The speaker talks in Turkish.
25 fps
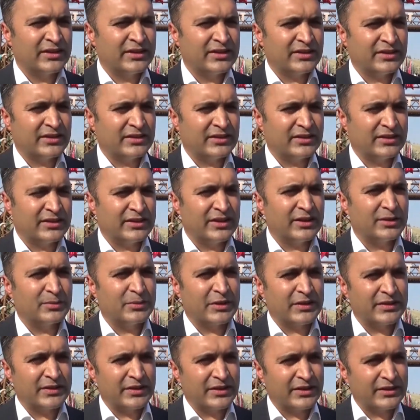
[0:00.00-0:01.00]
E,
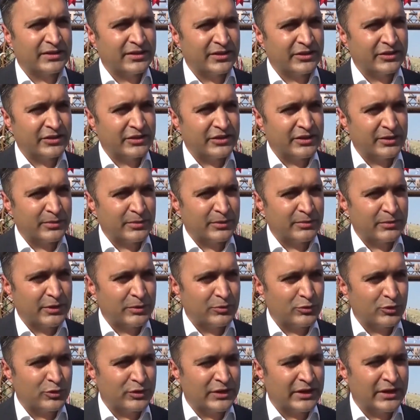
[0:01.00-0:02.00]
inanılmaz derecede ciddi bir
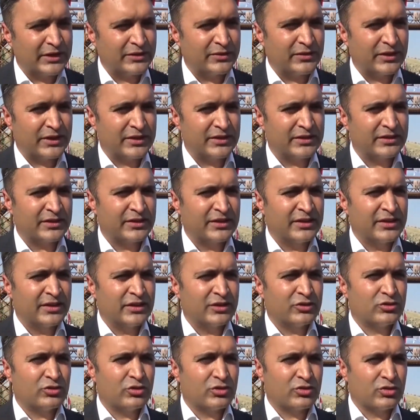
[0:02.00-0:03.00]
memnuniyet var
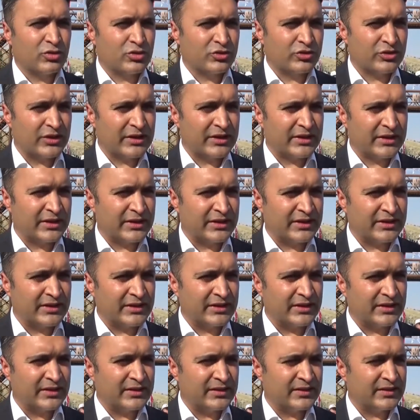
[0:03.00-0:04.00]
çok hoşlarına
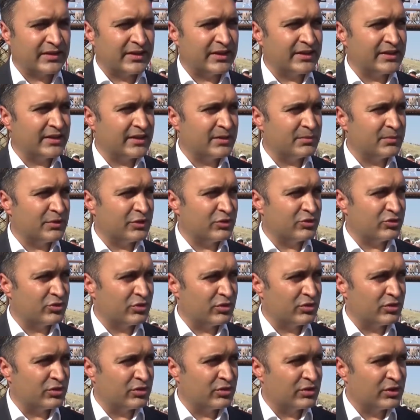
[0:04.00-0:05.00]
gitti. Zaten
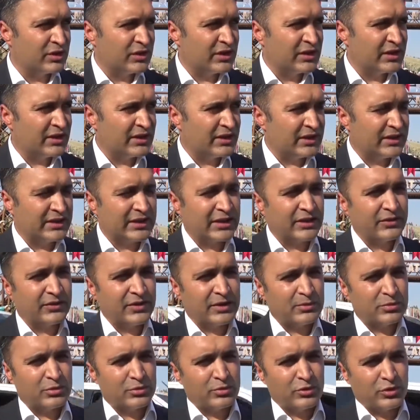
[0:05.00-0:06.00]
birçoğu ilk
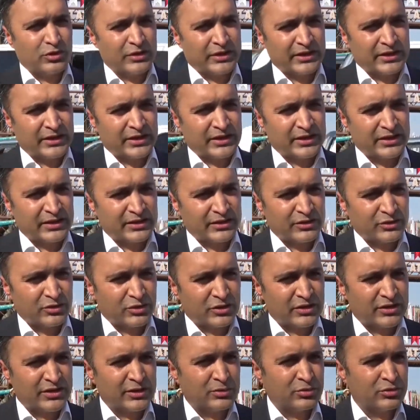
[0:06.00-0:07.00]
defa bu bölgede,
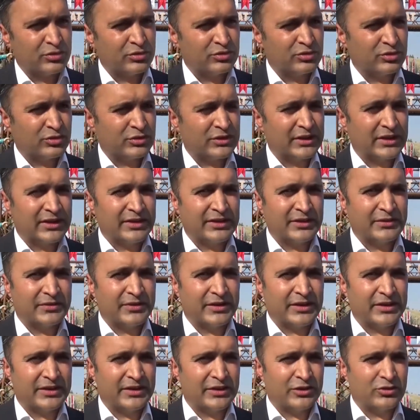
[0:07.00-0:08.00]
yörede bulunduklarını
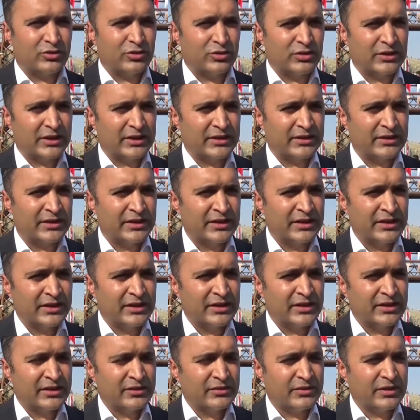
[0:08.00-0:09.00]
ifade ediyorlar.
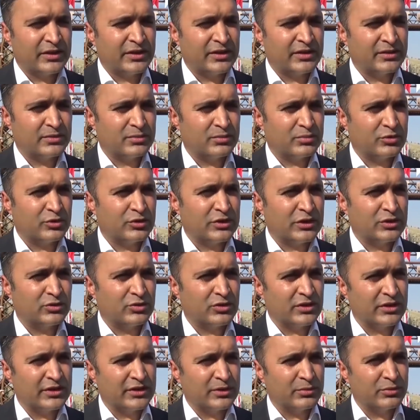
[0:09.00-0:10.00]
Ve bundan
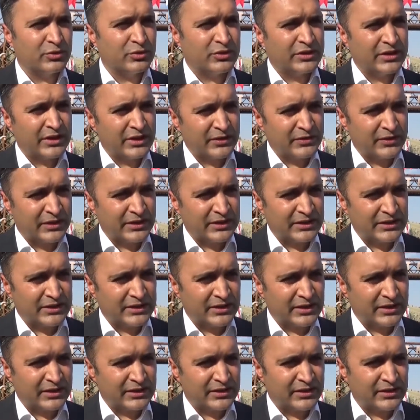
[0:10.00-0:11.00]
dolayı da büyük keyif
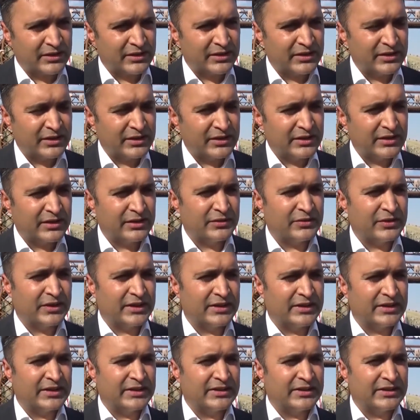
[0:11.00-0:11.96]
aldıklarını ifade